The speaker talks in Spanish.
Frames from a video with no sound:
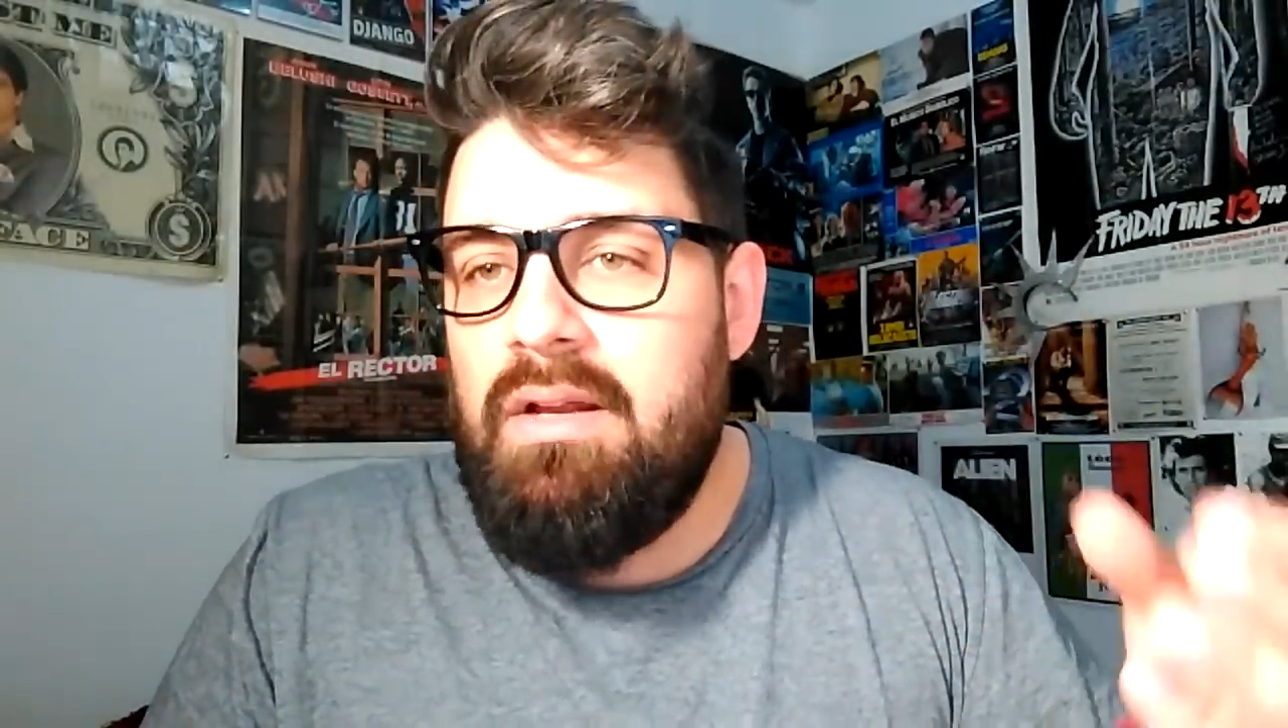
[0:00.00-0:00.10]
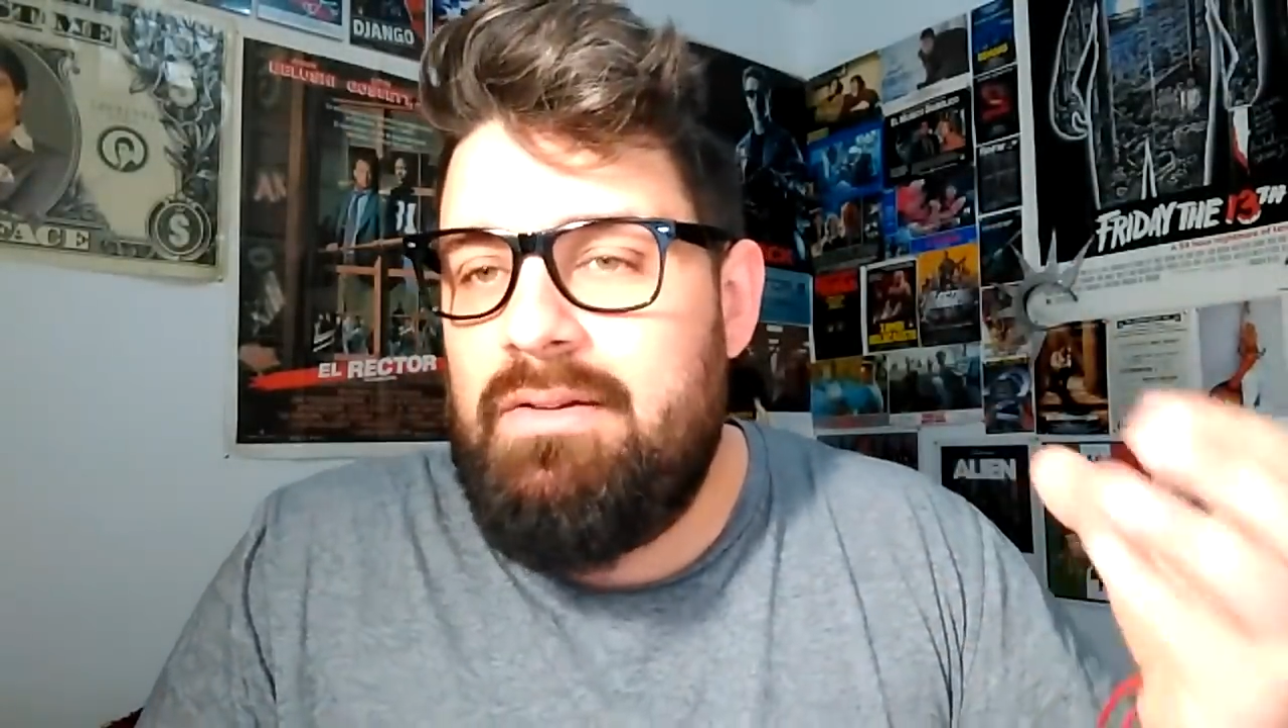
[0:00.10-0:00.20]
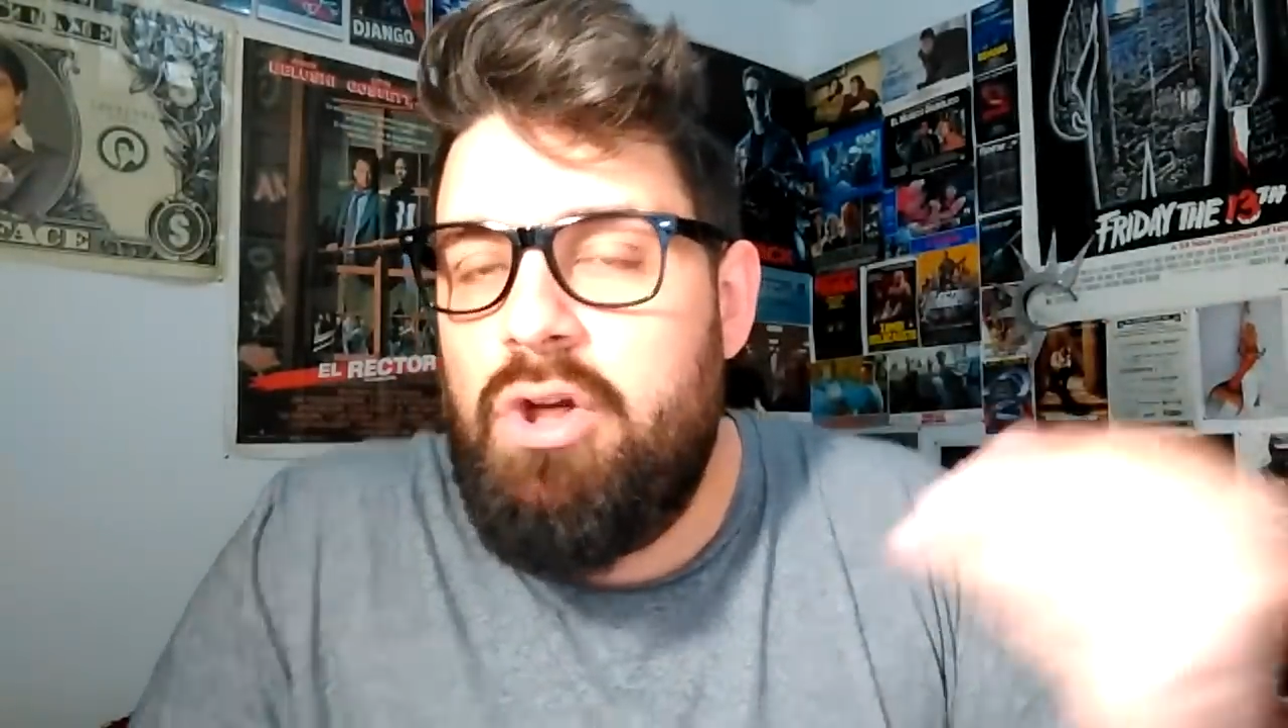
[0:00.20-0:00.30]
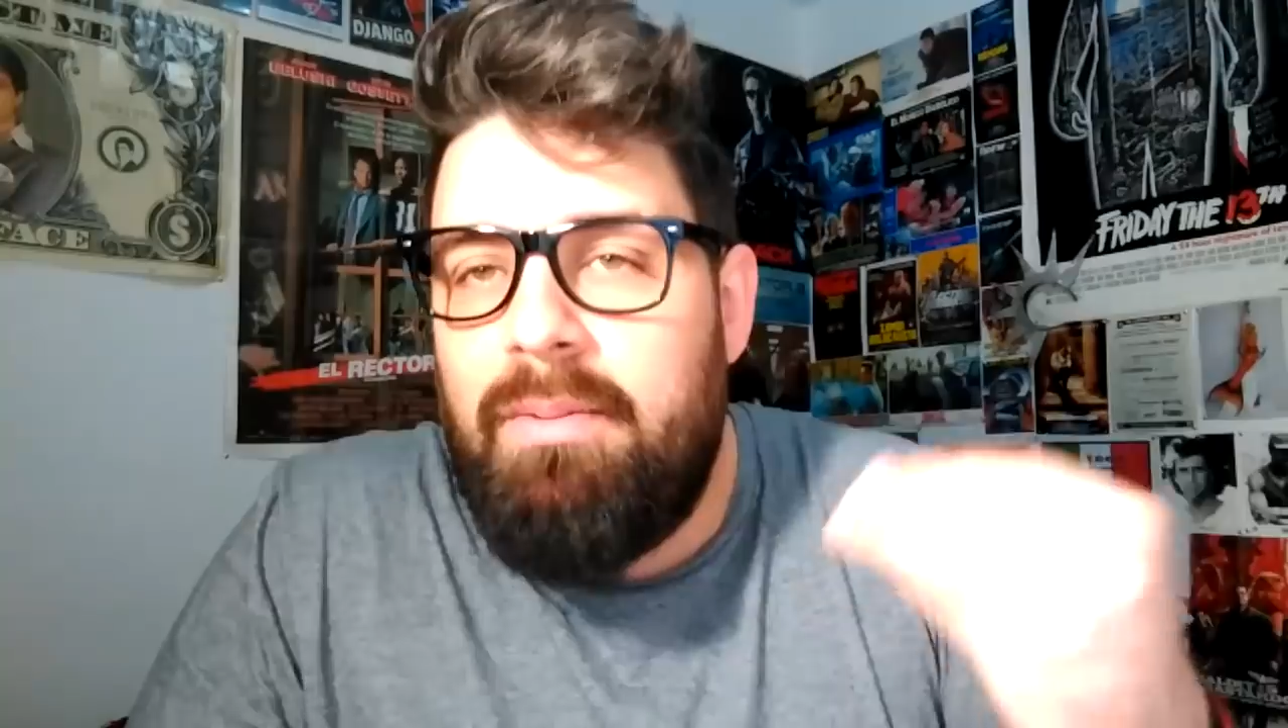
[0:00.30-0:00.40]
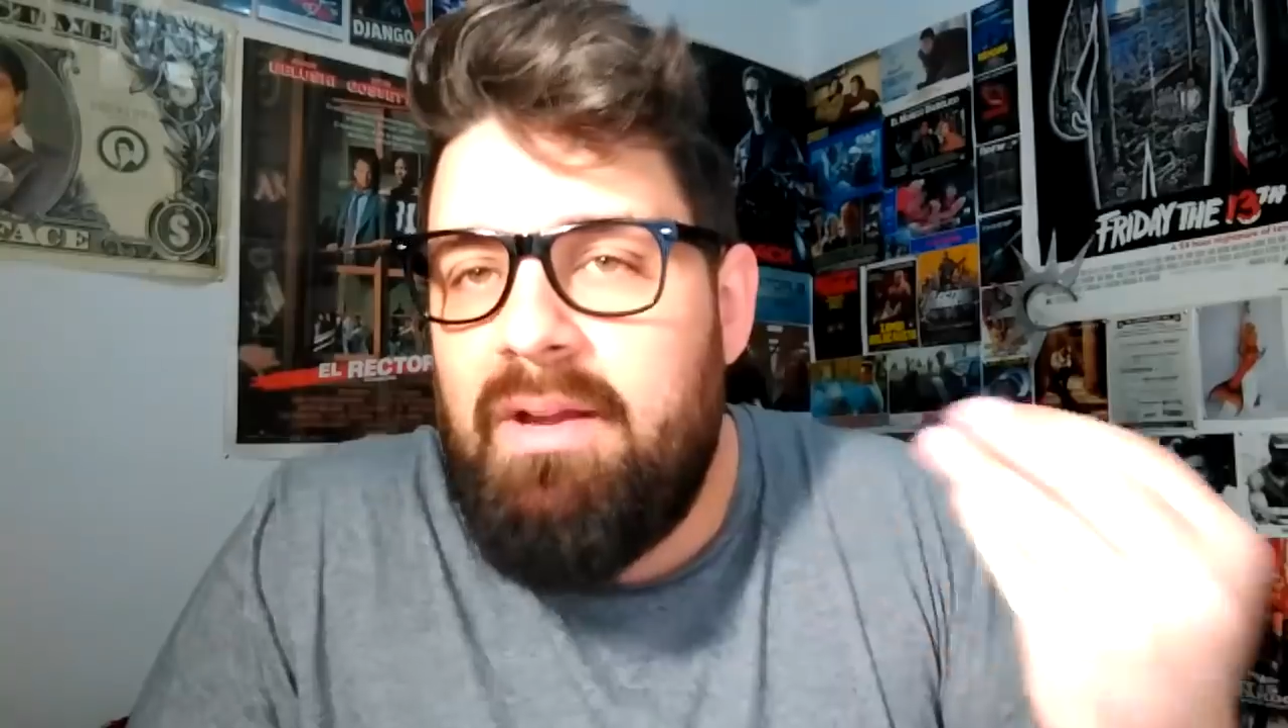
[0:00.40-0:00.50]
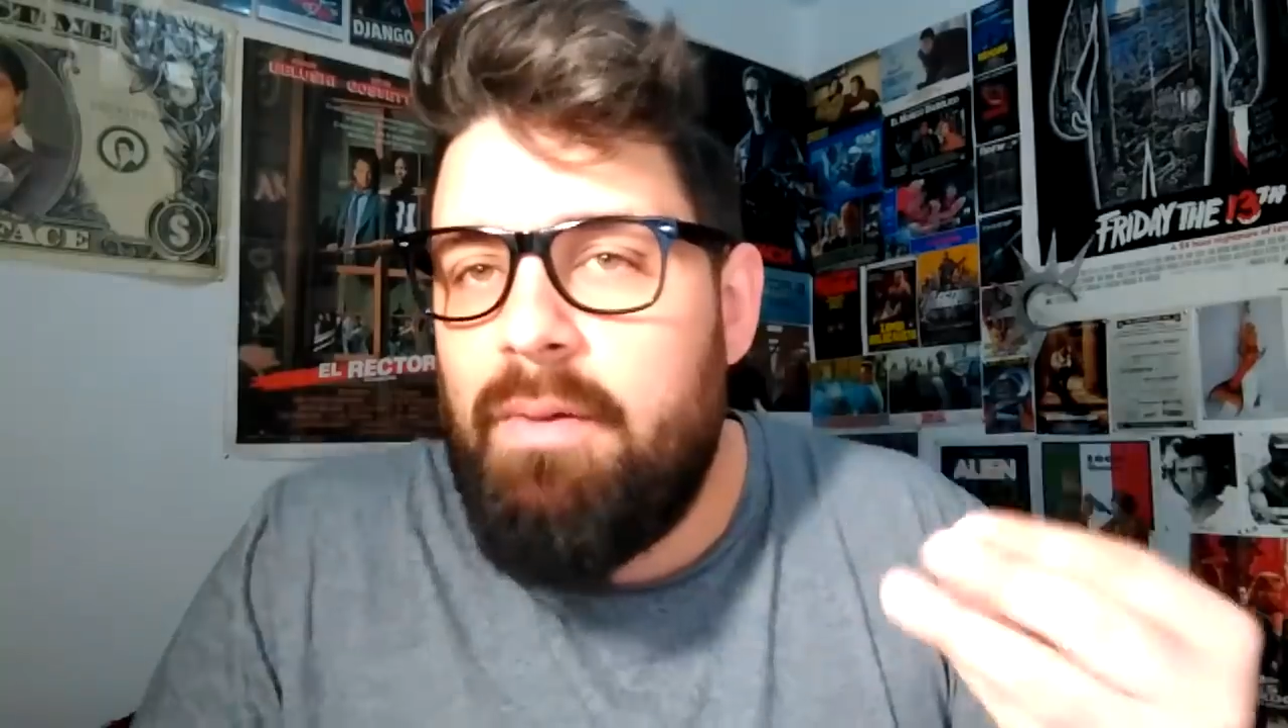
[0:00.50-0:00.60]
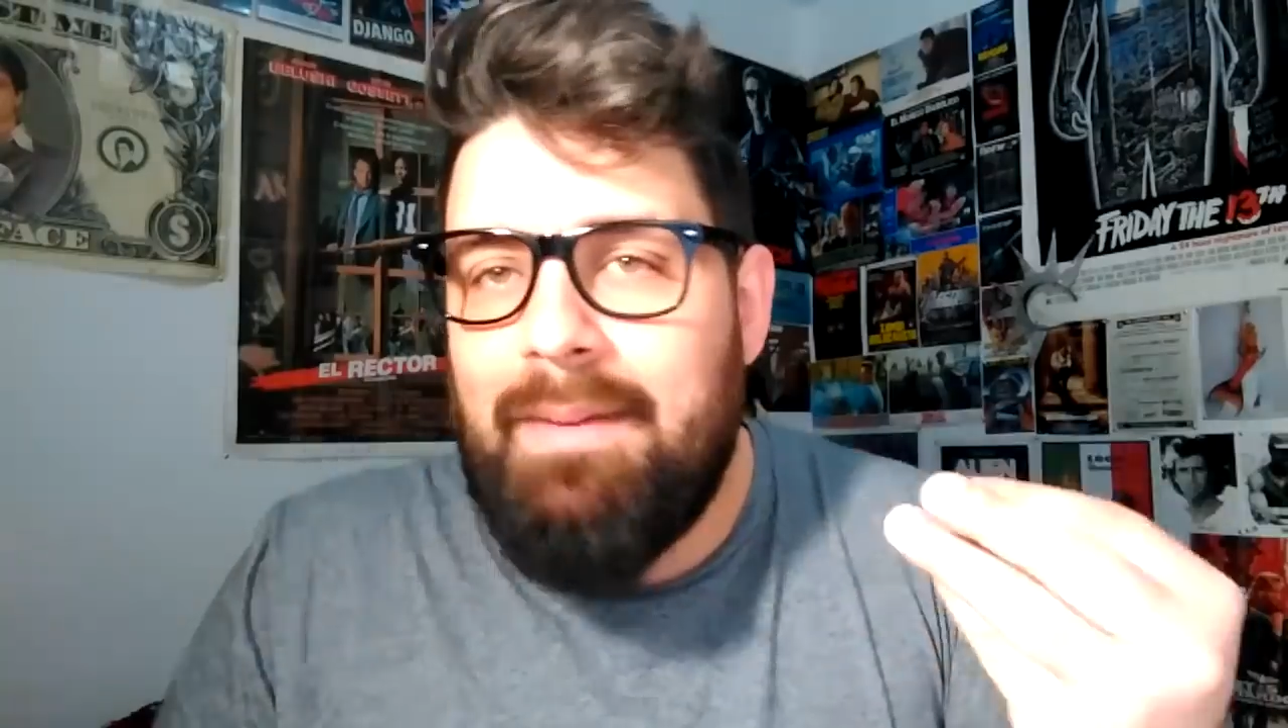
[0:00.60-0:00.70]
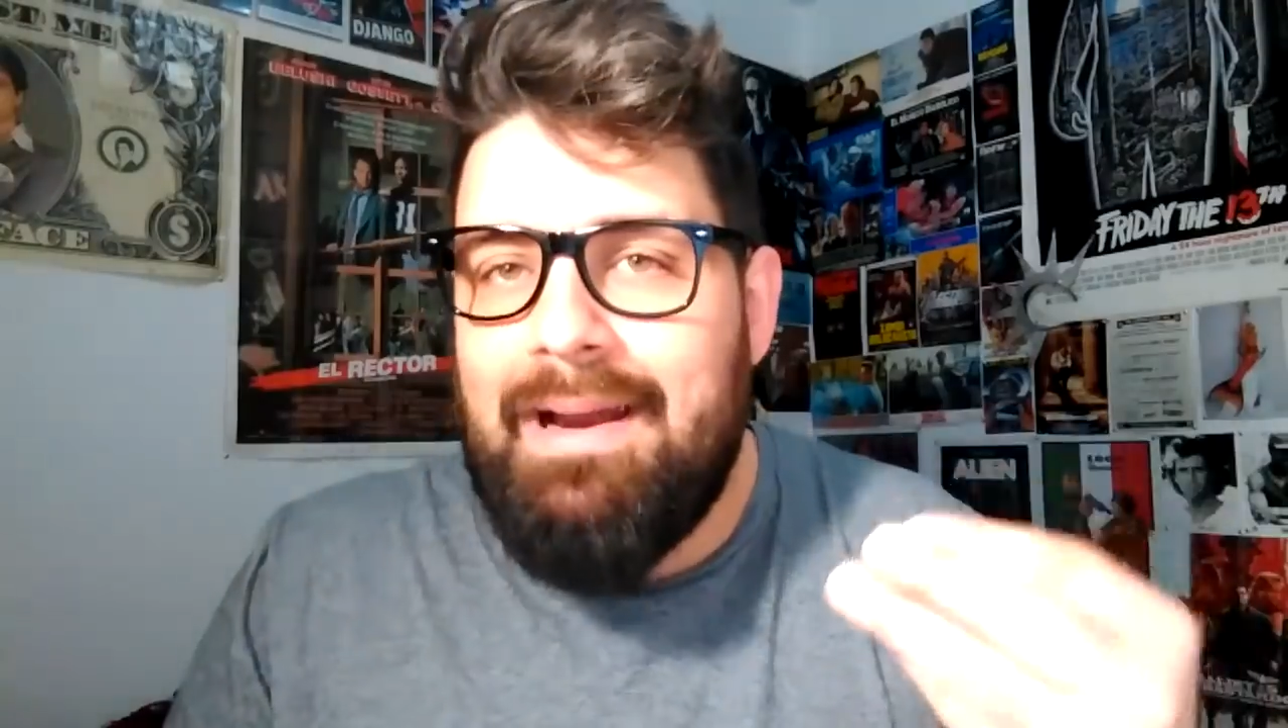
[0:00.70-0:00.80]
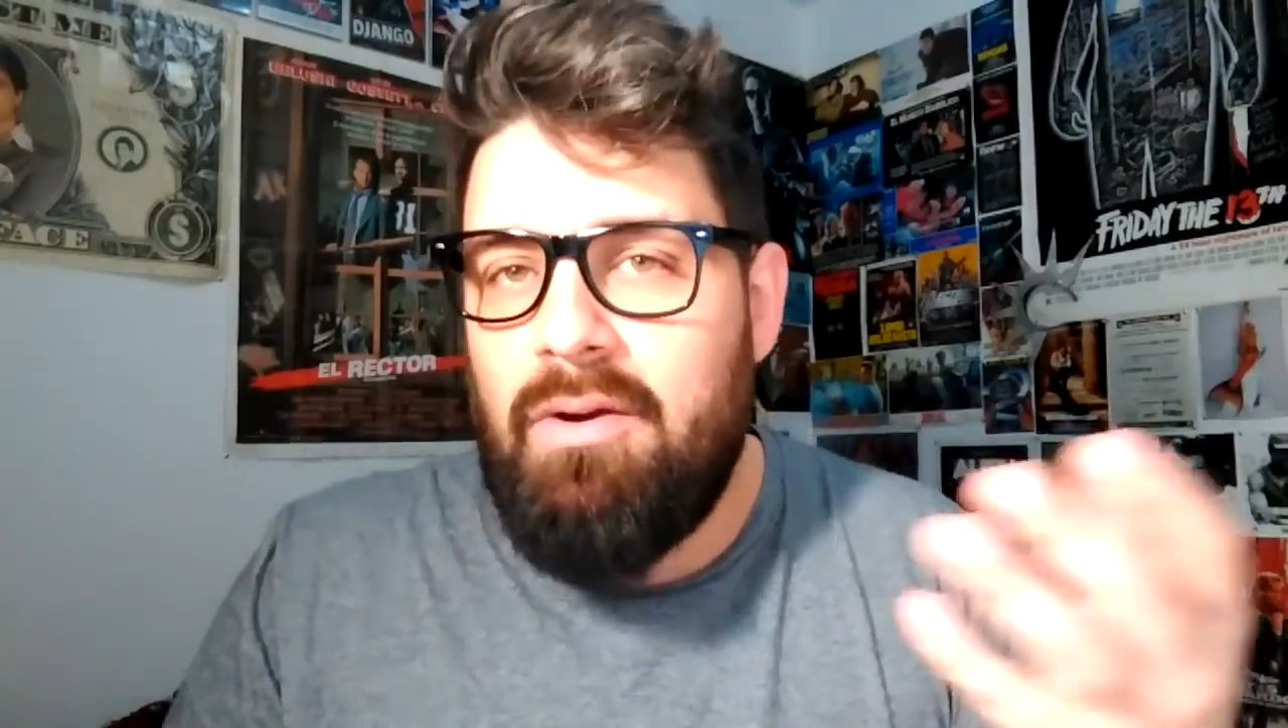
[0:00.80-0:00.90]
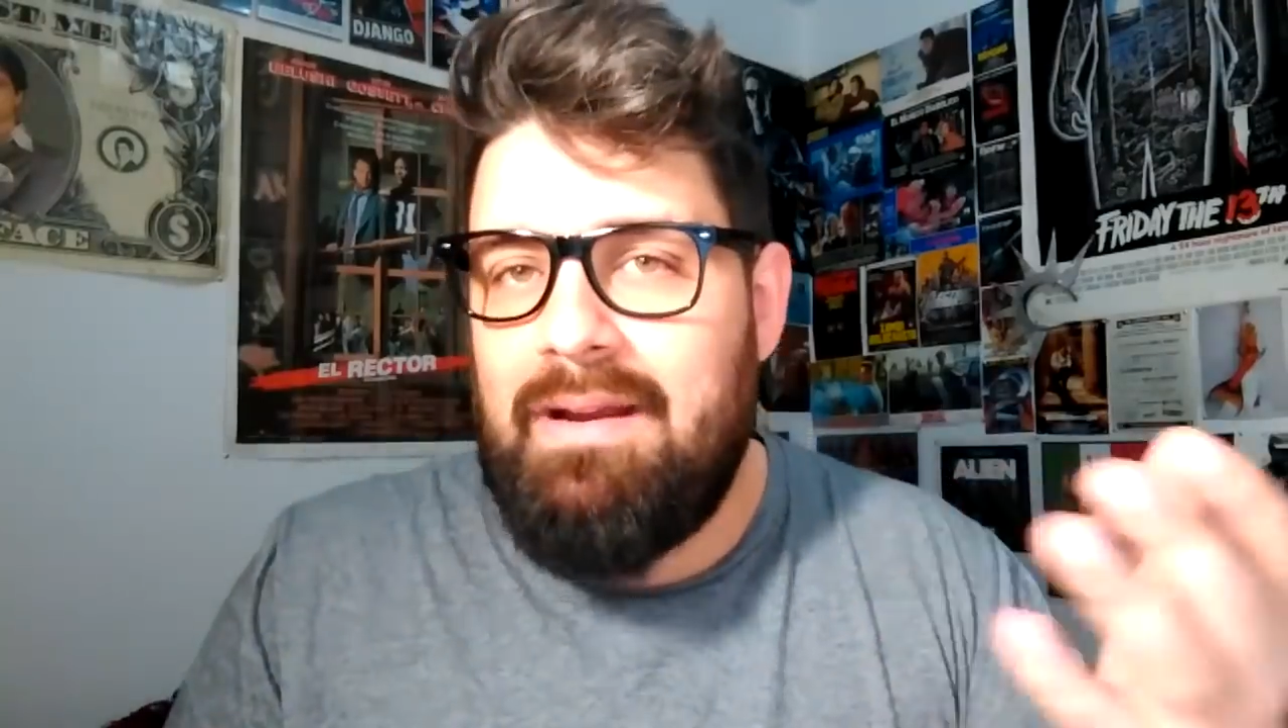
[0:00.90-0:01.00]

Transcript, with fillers: no veo mal lo